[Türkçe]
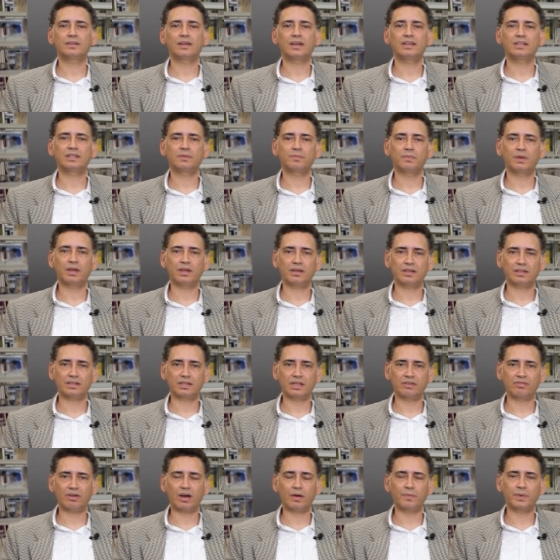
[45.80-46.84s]
eğitime
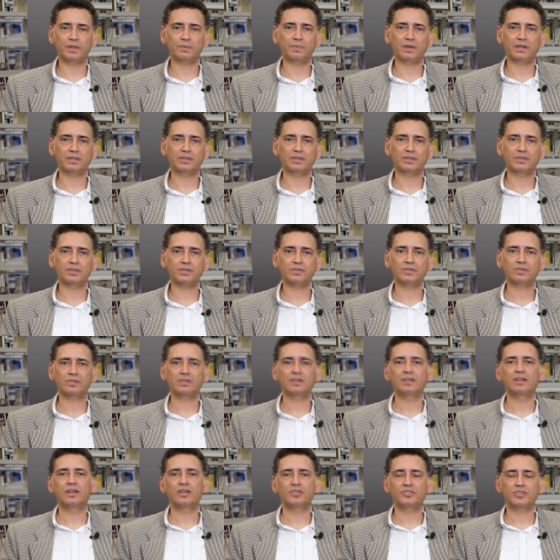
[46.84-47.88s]
devam
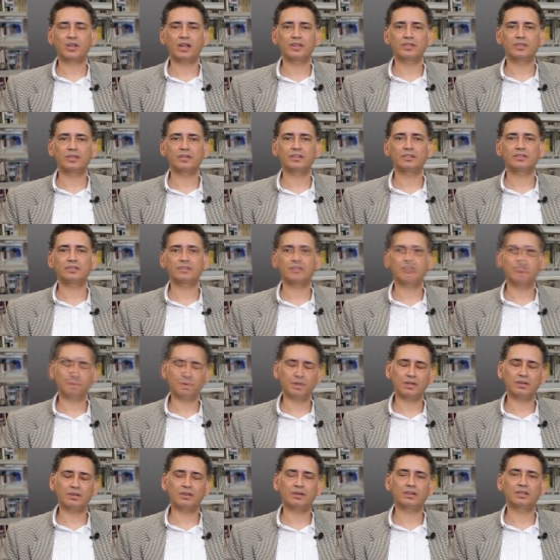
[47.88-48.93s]
etmektedir. Geçen yıl
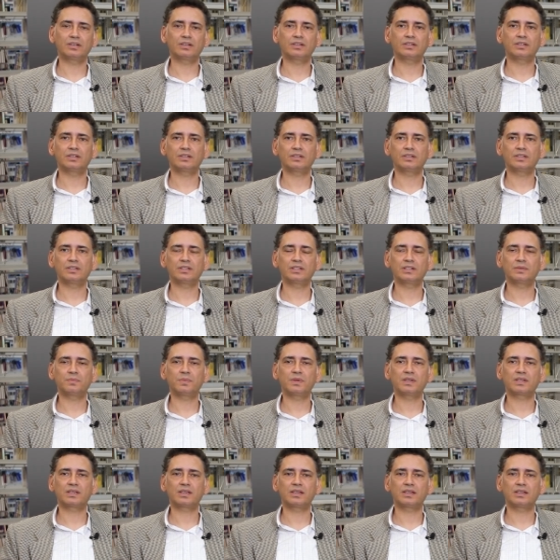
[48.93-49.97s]

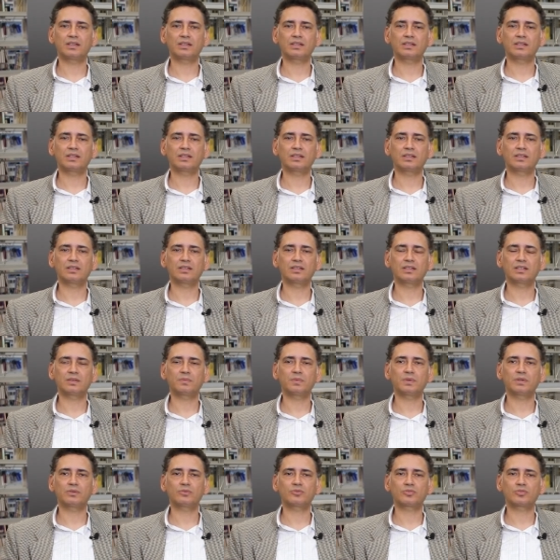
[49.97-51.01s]
2022
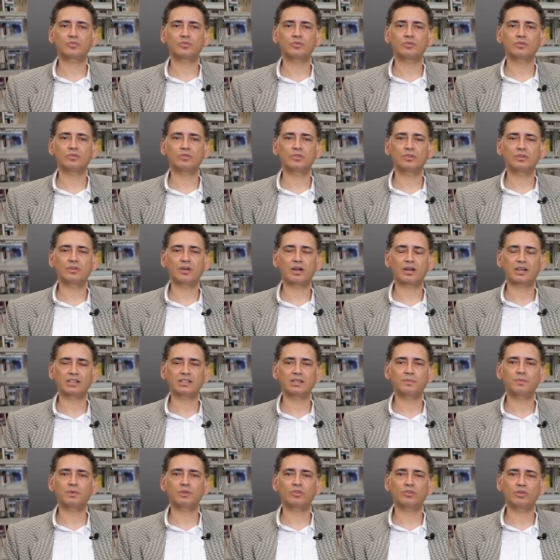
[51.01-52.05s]
2023
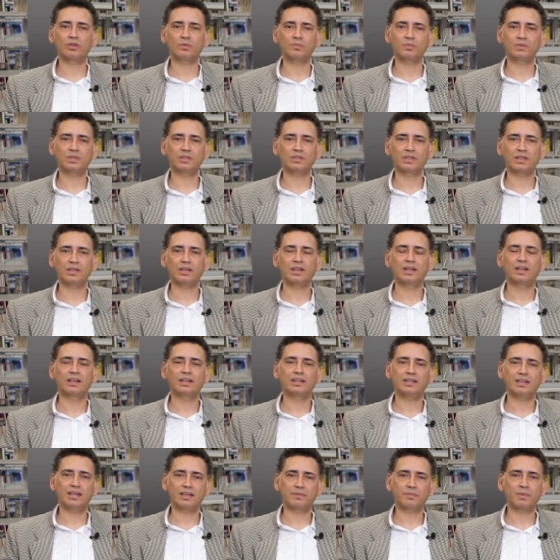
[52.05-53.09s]
akademik döneminde de
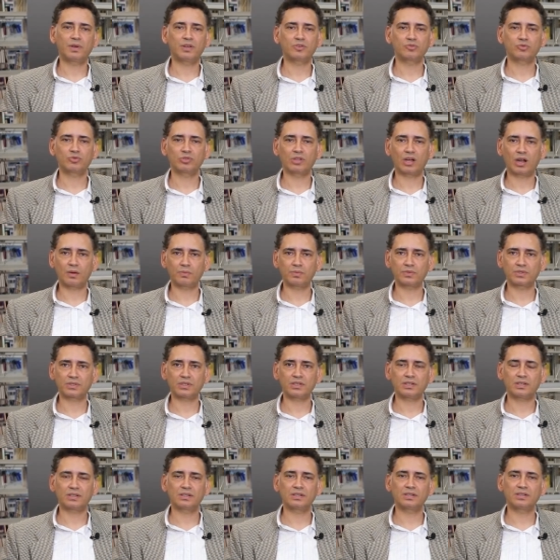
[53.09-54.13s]
ilk
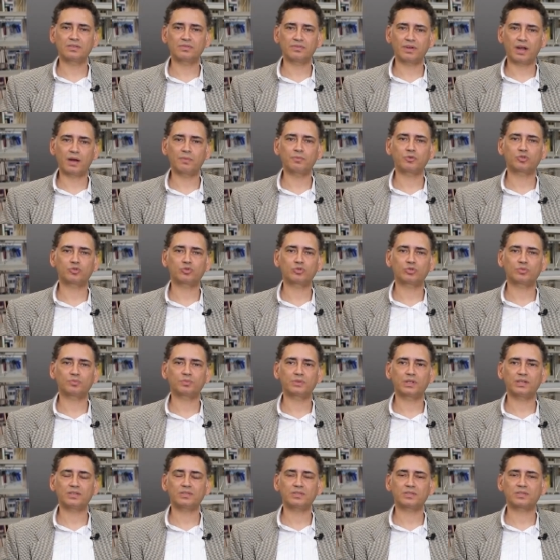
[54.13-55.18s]
mezunlarımızı vermiş
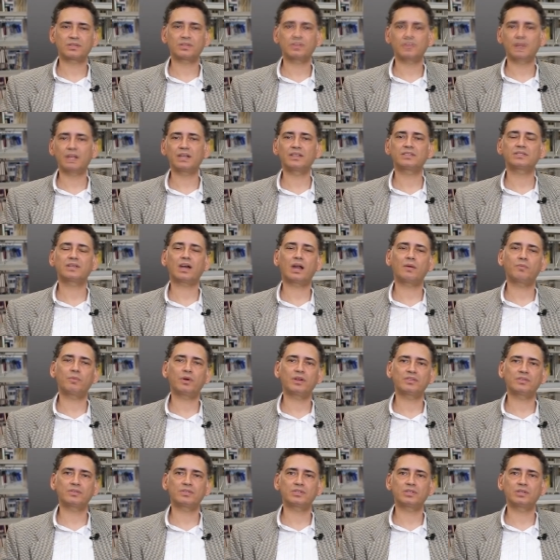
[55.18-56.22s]
durumdayız. Bilgisayar
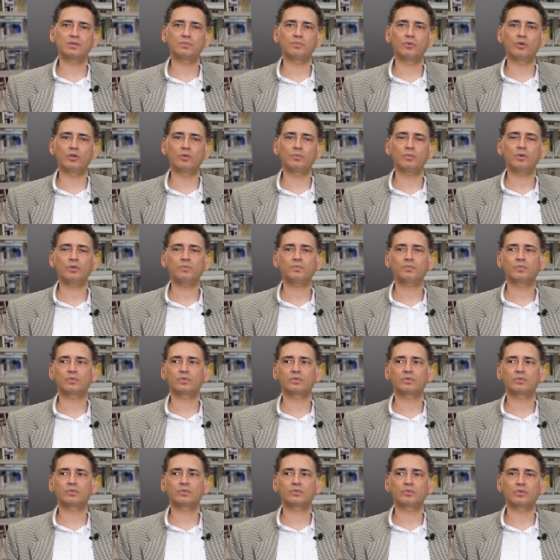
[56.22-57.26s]
Mühendisliği bölümü
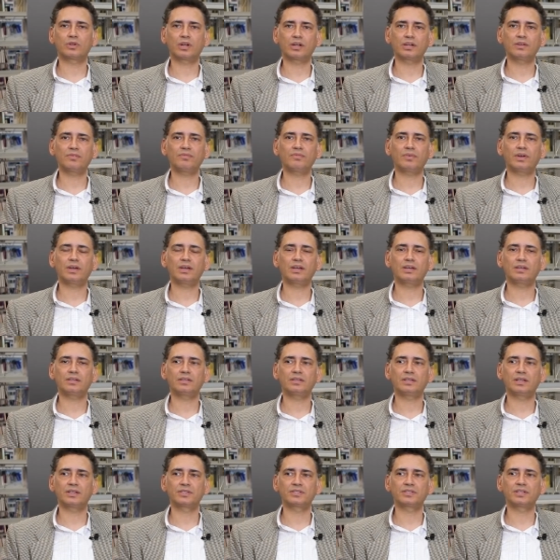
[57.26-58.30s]
donanım ve
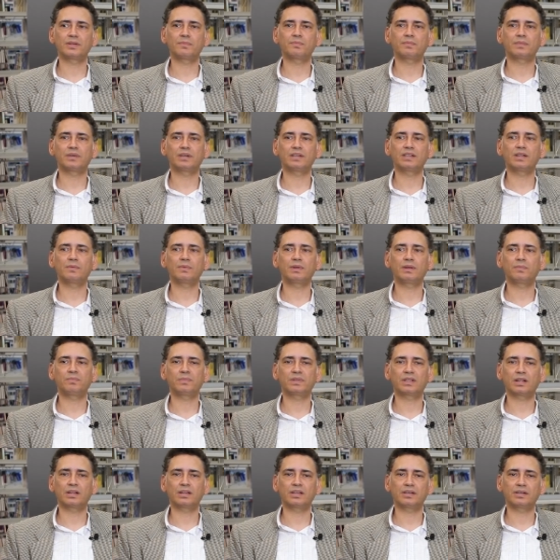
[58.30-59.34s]
yazılım ana bir
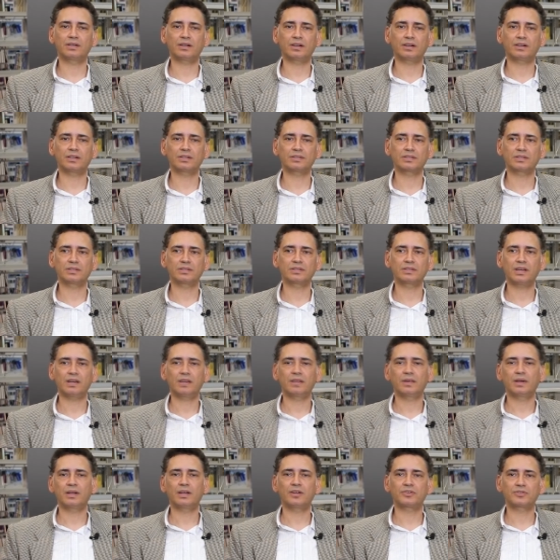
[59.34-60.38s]
dalları
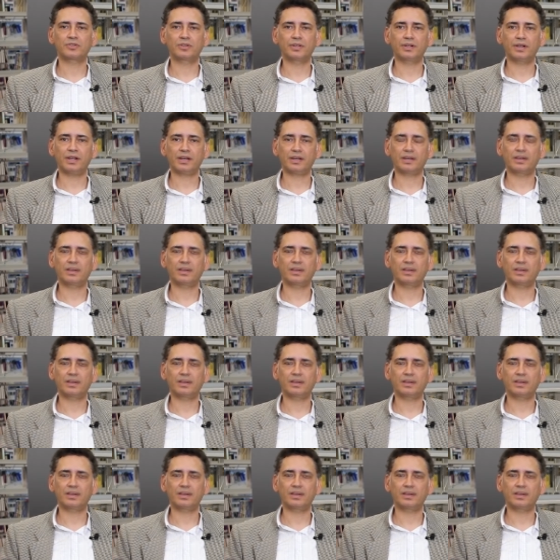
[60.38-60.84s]
arasında paylaşılarak